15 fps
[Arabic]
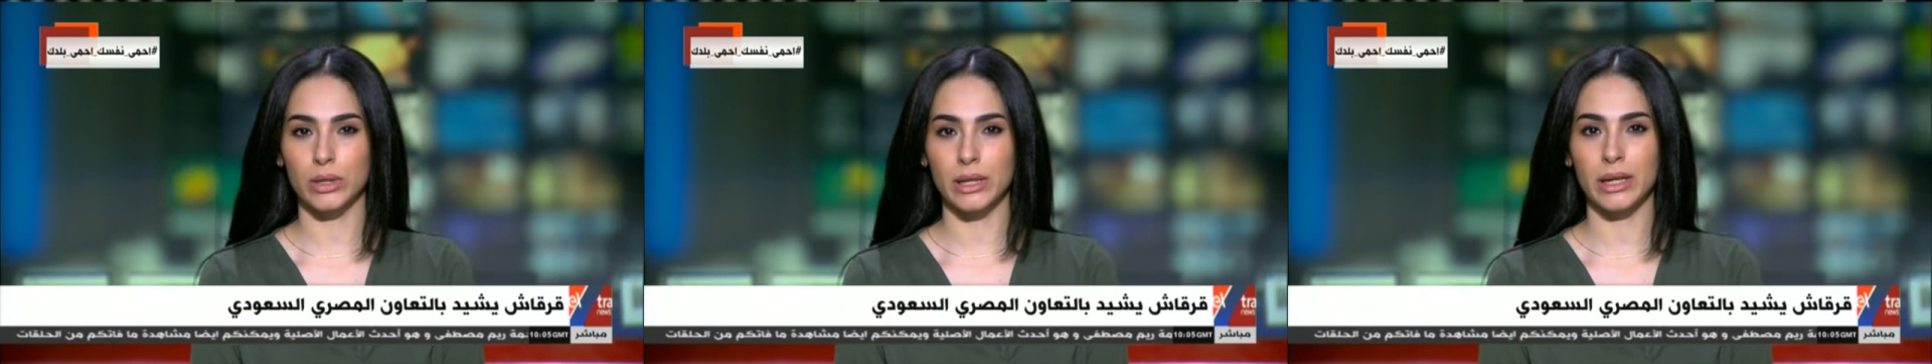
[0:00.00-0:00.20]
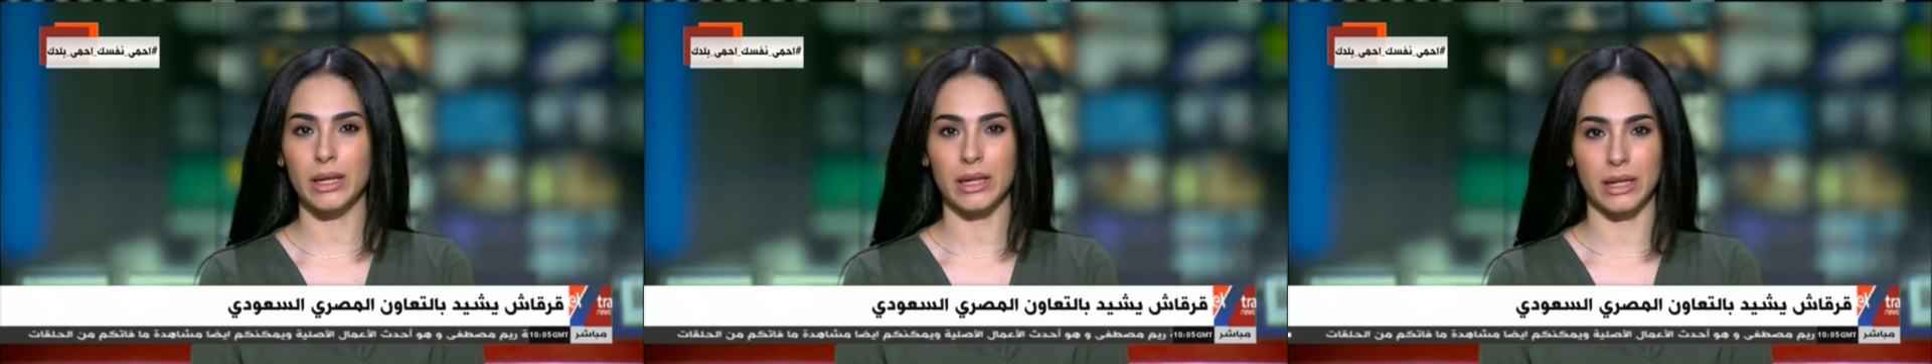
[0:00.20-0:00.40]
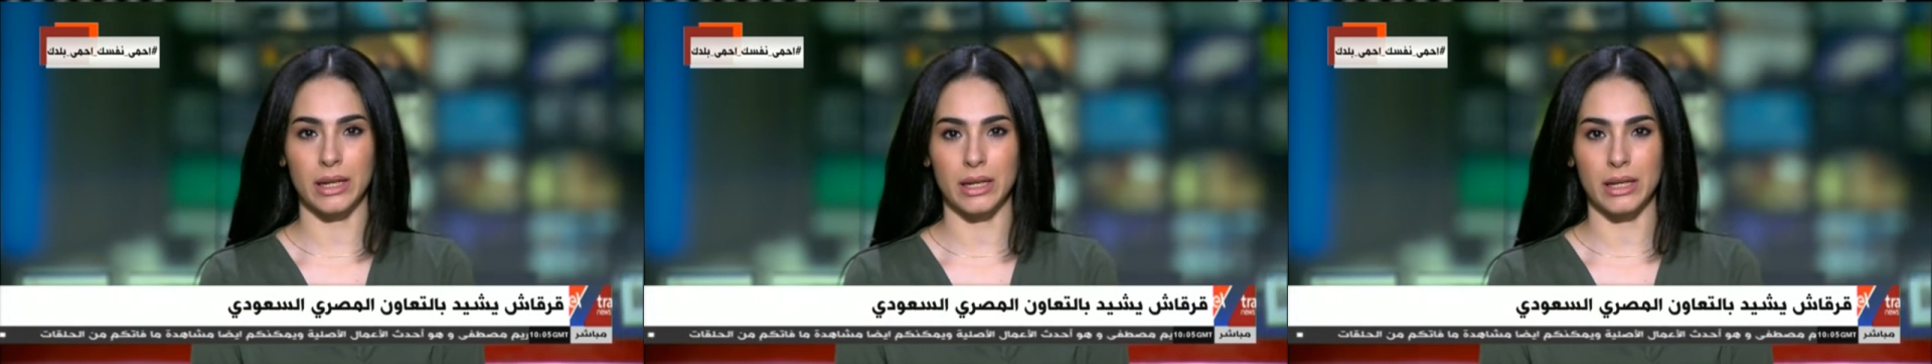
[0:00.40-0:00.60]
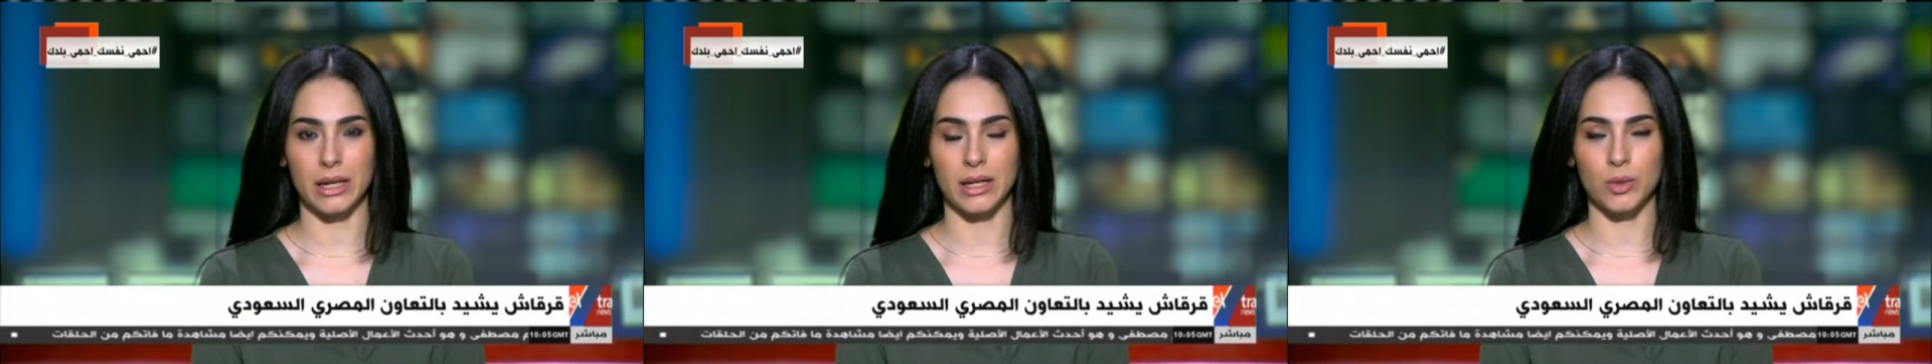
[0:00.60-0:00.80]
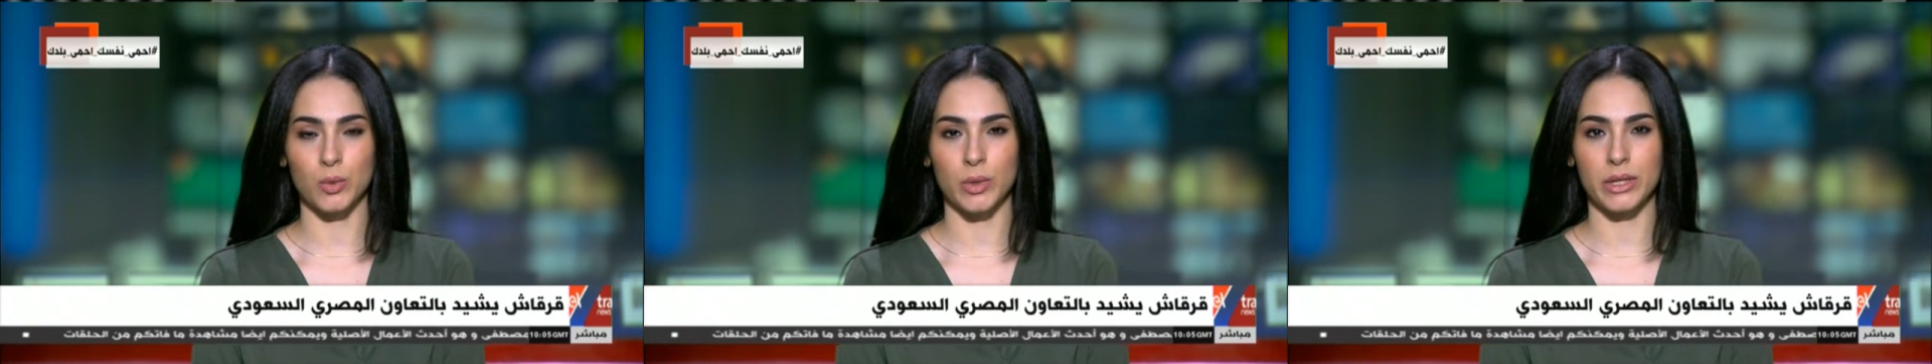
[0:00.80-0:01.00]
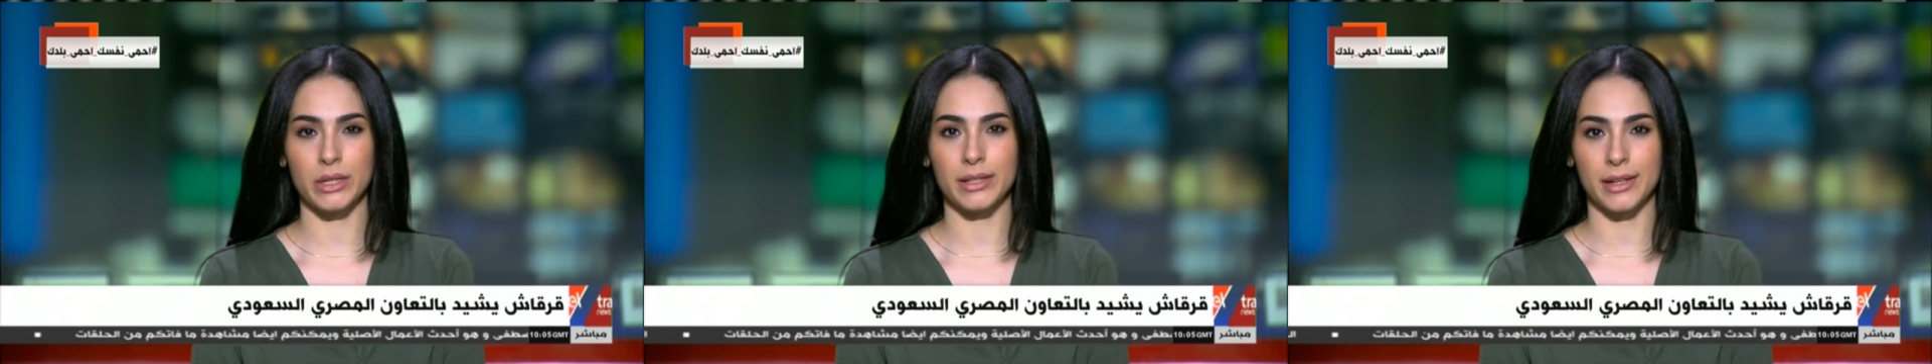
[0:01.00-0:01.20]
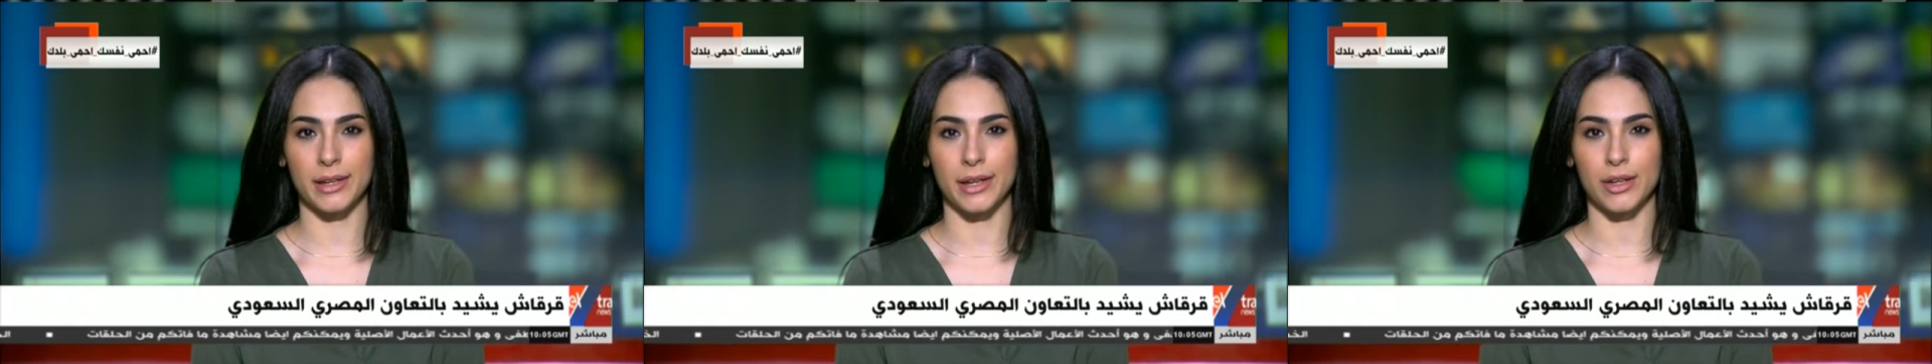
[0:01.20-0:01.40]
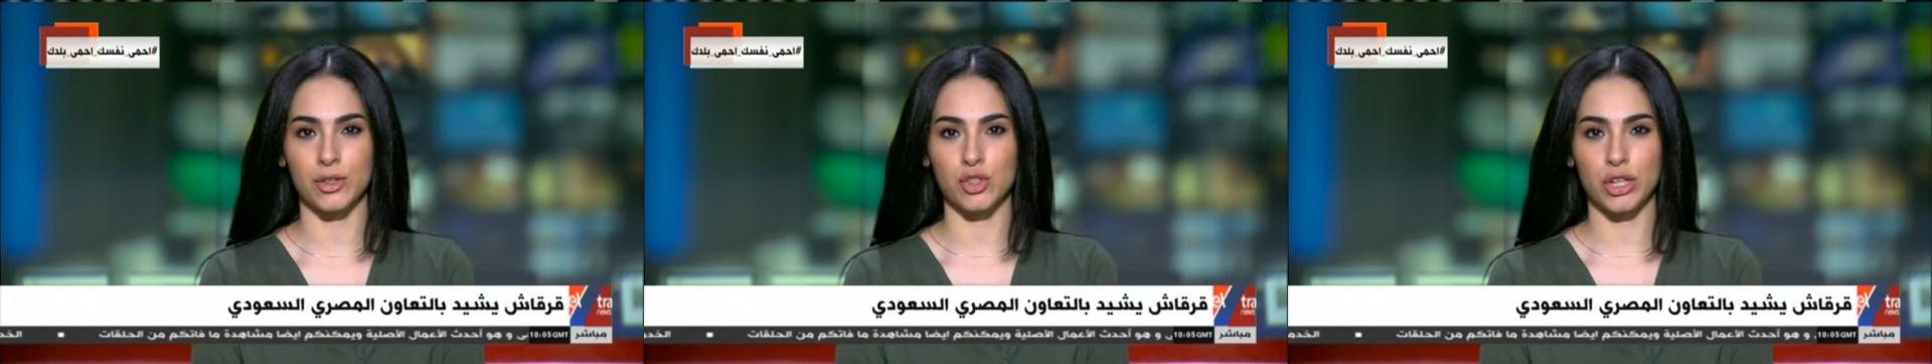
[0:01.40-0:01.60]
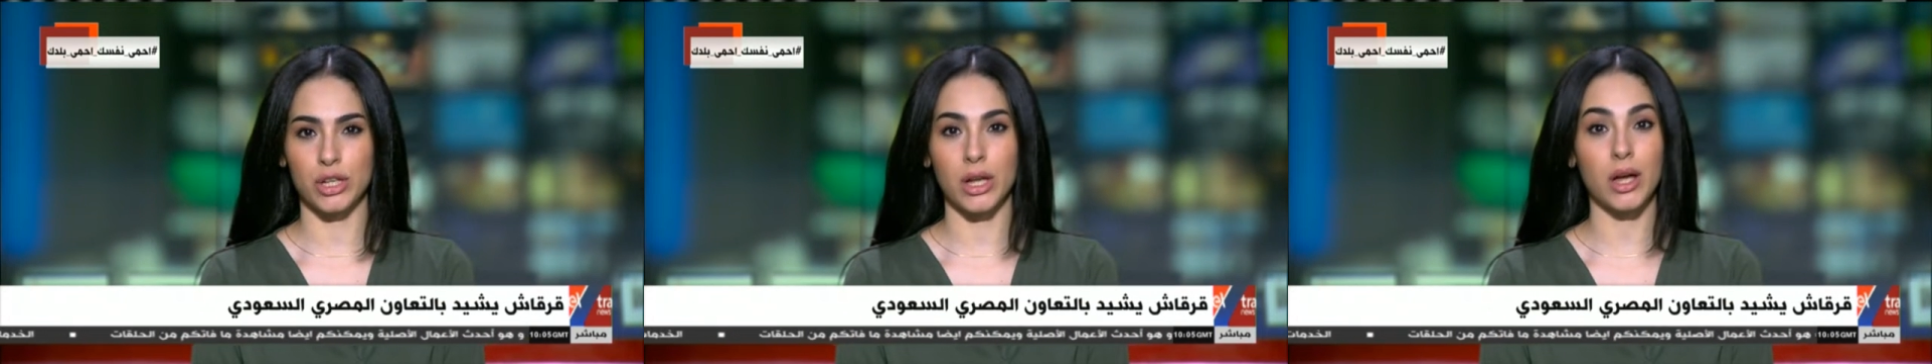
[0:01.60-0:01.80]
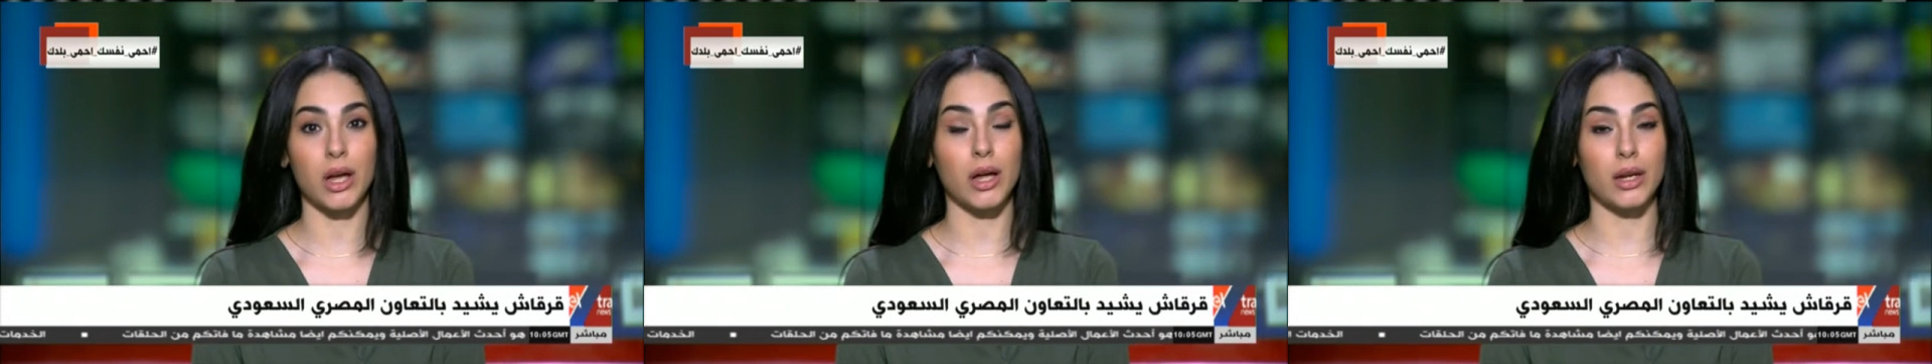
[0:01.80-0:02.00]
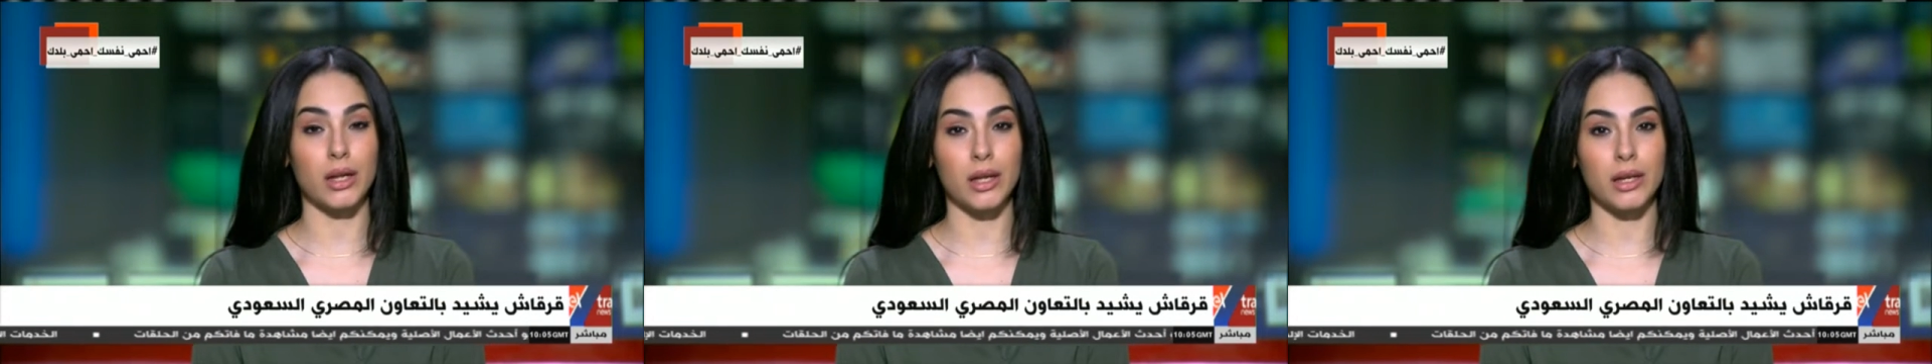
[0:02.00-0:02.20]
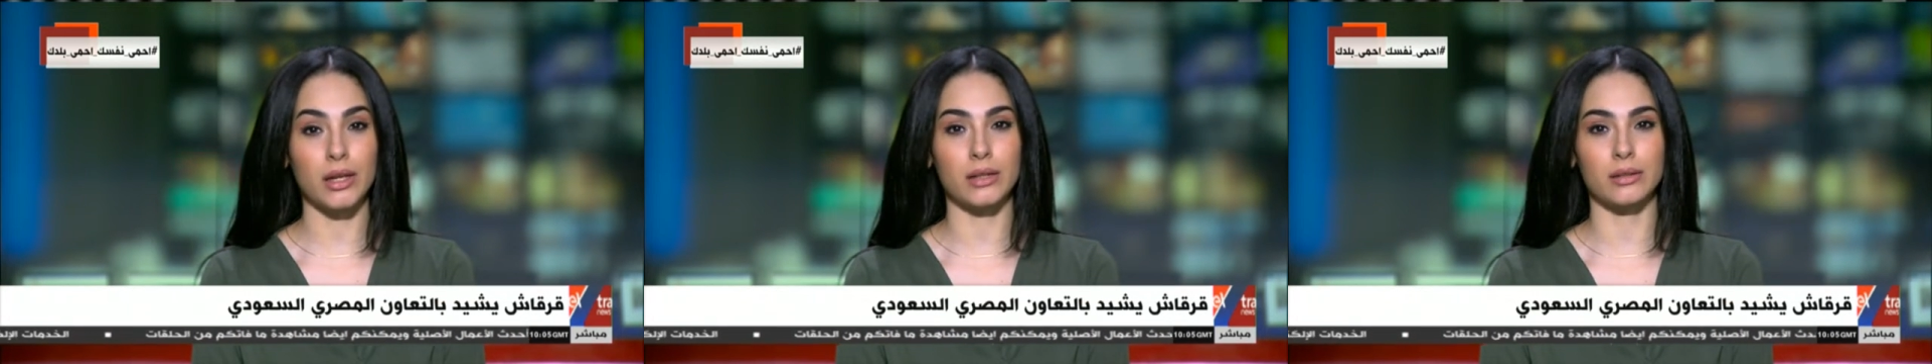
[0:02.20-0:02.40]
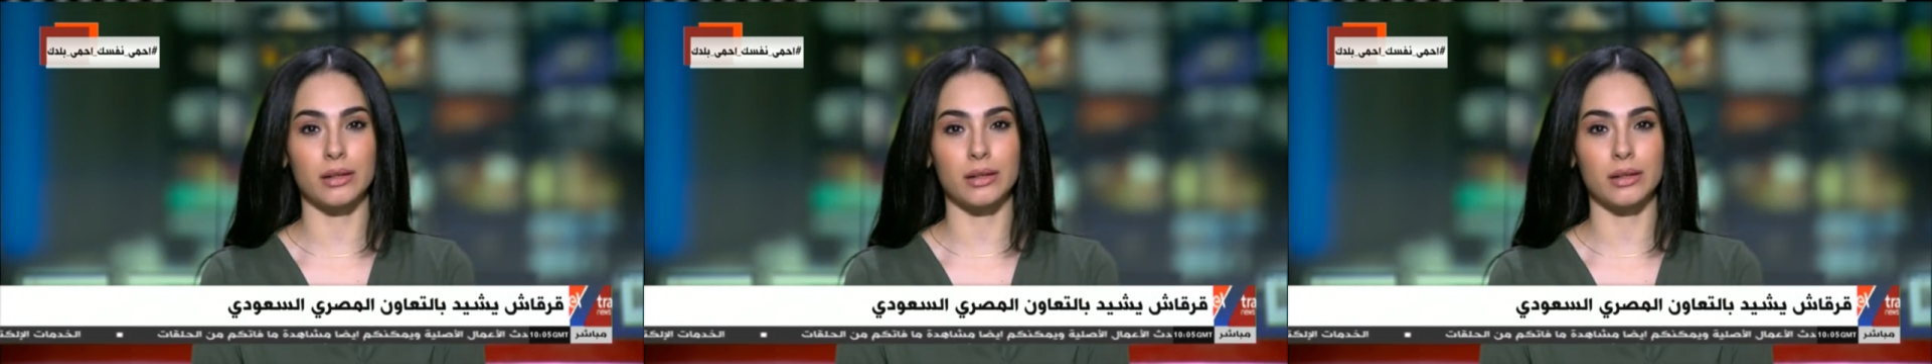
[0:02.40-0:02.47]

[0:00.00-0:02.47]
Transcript: الخارجية أنور جرجاش إن قرار